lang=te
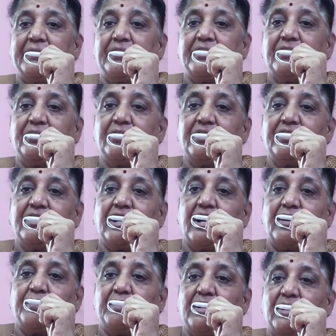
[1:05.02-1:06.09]
ఎదురింట్లో ఇద్దరు
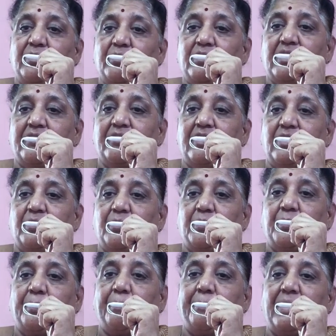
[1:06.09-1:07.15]
ఆడపిల్లలు ఉండేవాళ్ళు
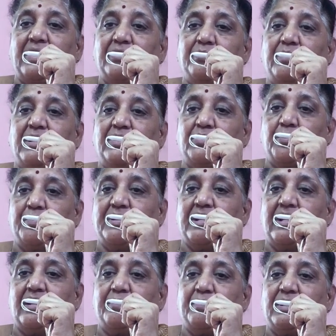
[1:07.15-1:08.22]
పద్మ
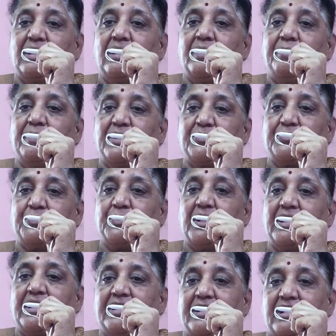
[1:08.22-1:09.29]
తొమ్మిదేళ్ల పిల్ల ప్రసూన
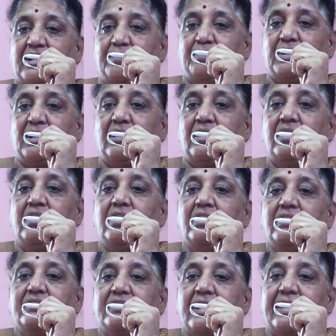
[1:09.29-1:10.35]
ఏడేళ్ల పిల్ల
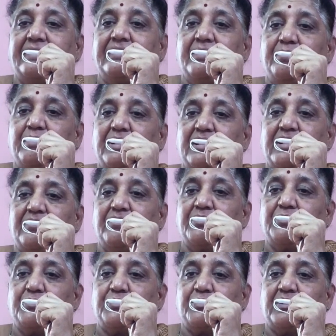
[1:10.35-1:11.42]
సాయంత్రం మేము టీవీ
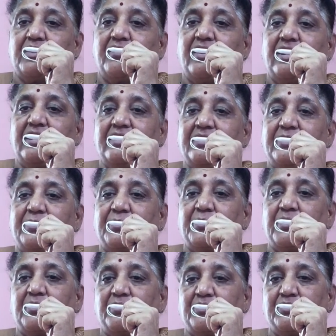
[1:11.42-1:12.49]
చూస్తుంటే వాళ్ళిద్దరు
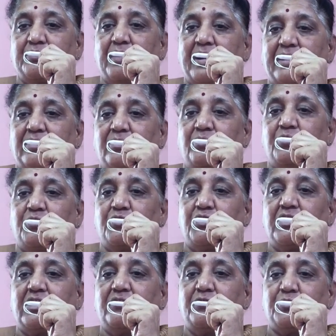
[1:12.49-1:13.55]
కూడా వచ్చి మా ఇంట్లో
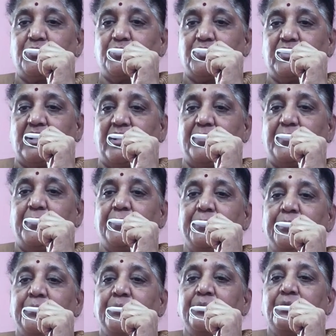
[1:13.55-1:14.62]
కూర్చొని టీవీ చూస్తున్నారు
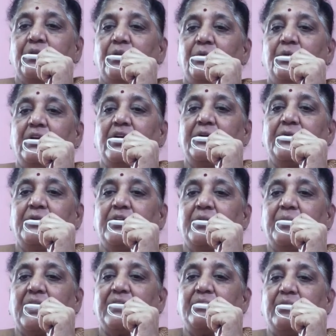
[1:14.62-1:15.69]
ఉన్నట్టుండి
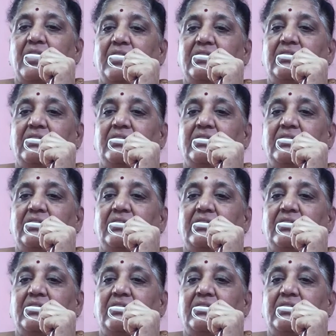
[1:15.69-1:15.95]
పద్మ